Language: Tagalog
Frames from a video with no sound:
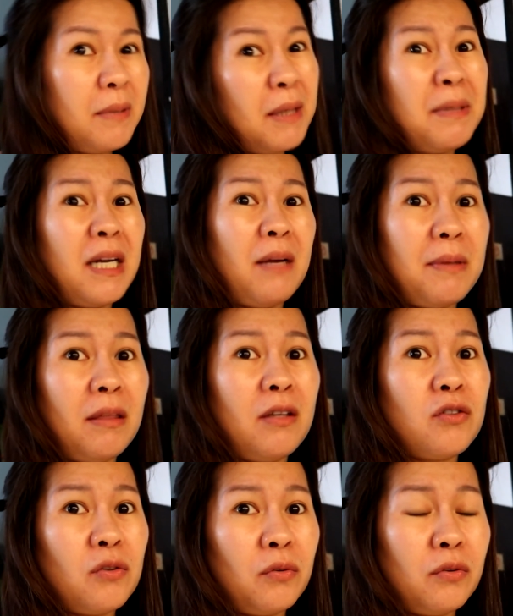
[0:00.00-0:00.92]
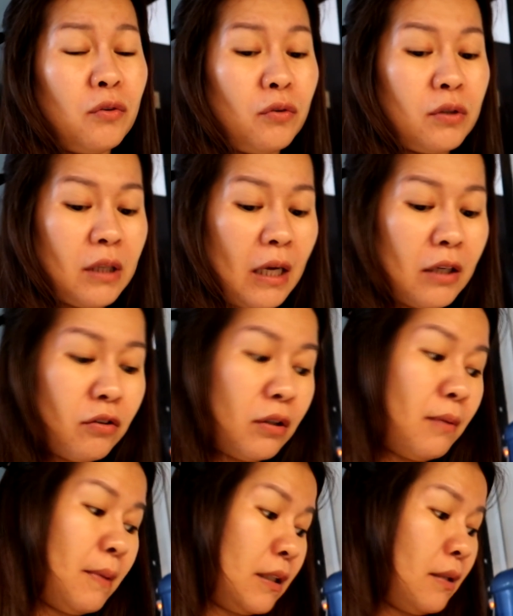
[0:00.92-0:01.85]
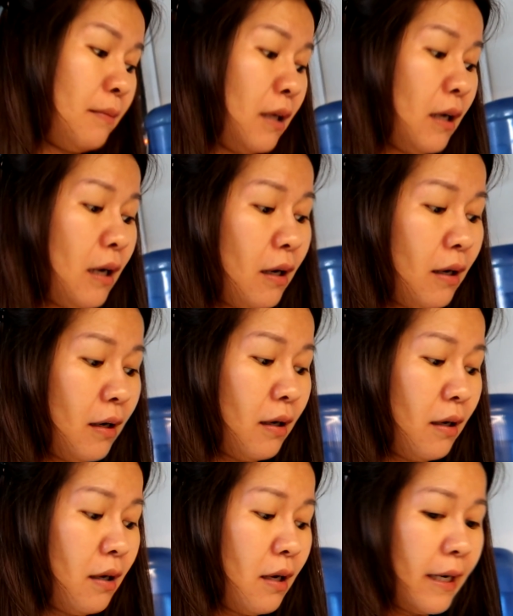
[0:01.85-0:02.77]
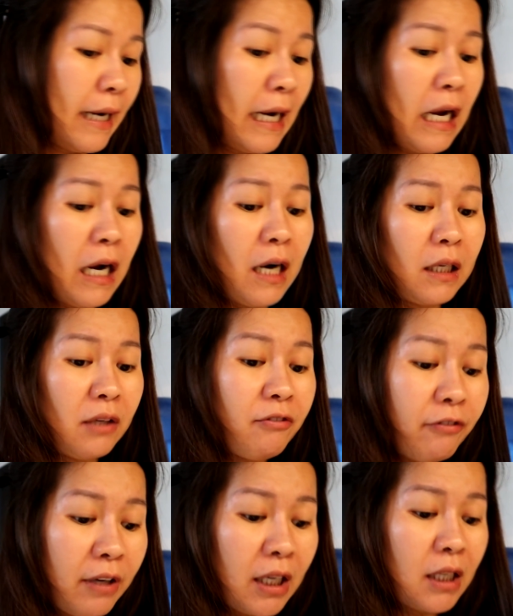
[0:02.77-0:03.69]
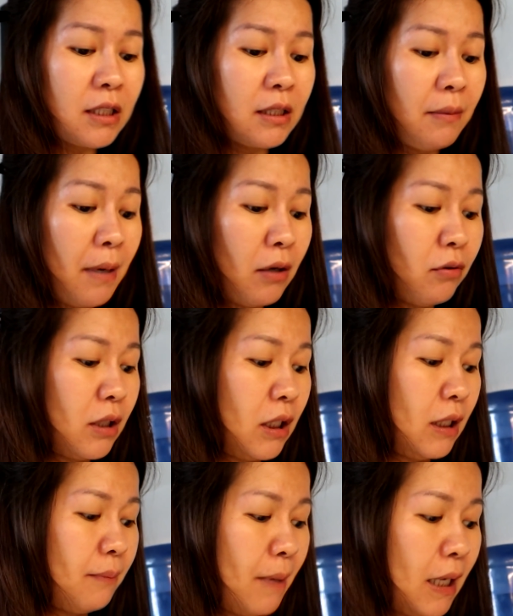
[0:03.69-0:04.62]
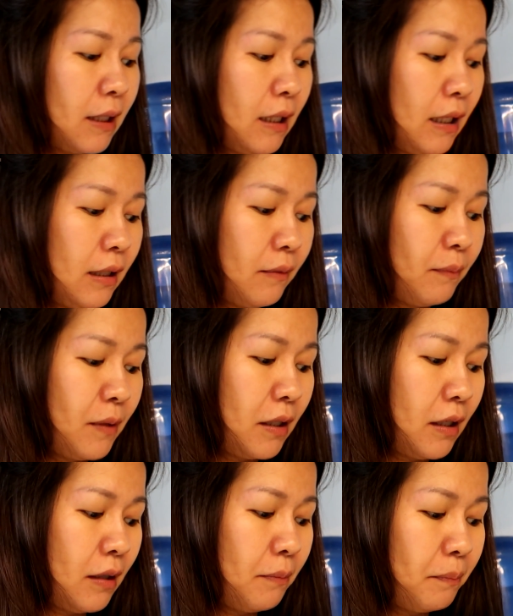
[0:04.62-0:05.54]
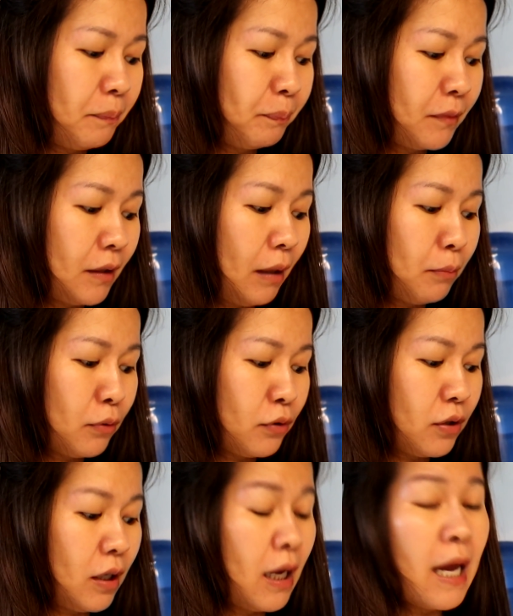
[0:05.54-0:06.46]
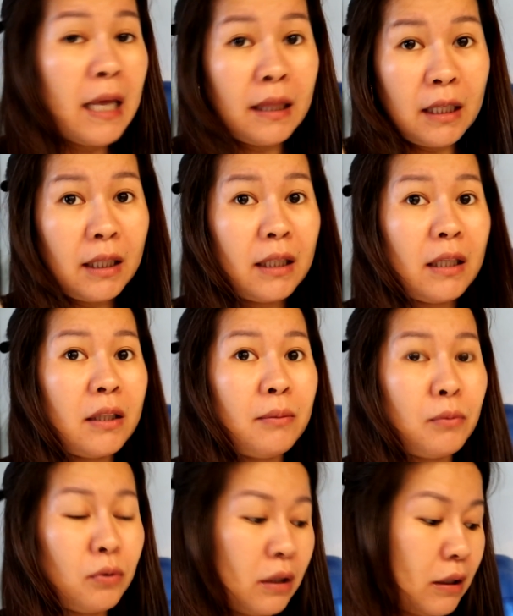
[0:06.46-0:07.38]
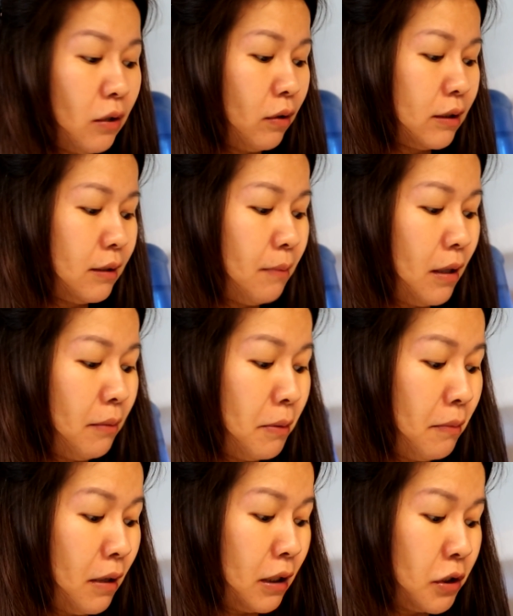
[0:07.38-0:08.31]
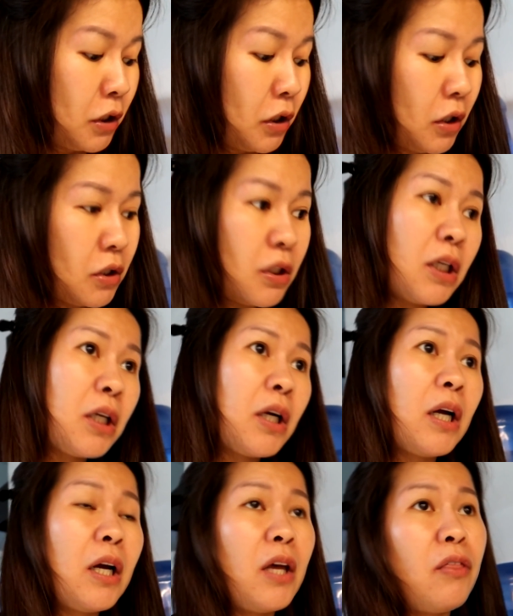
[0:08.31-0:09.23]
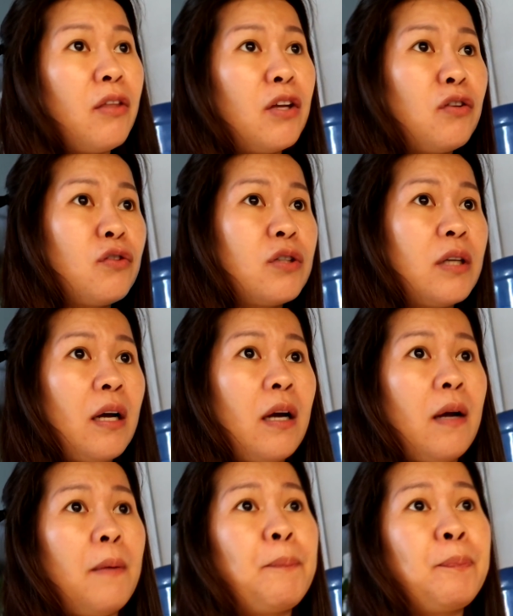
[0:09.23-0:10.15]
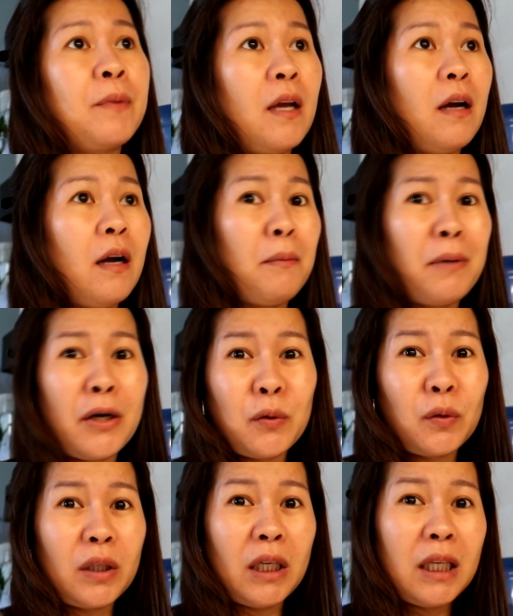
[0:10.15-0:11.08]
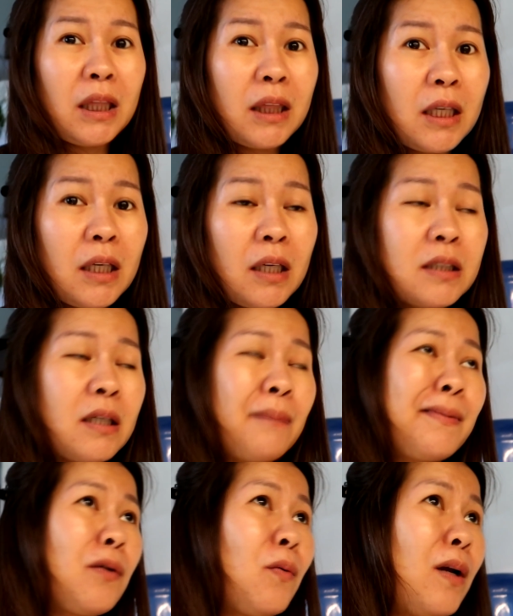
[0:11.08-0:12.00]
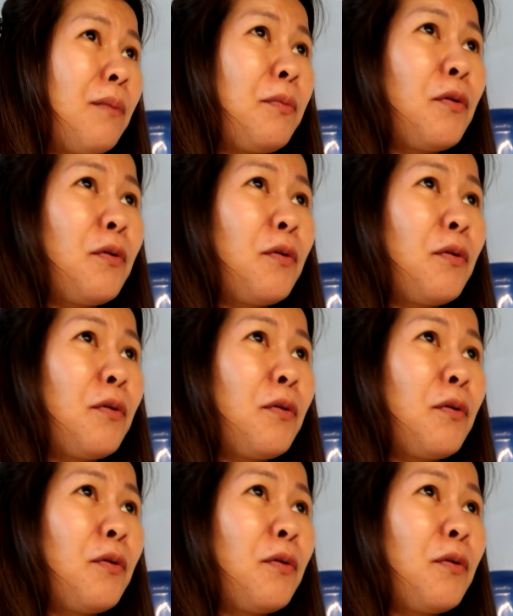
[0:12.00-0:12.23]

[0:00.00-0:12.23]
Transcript: para magamit din doon sa ano, di ba, sa mga kailangan i-fix sa bagong lilipatan. Ganyan. Tapos, titingnan na muna daw kasi baka may mga sira-sira and then yung sa uh, mga utility. Sabi ko walang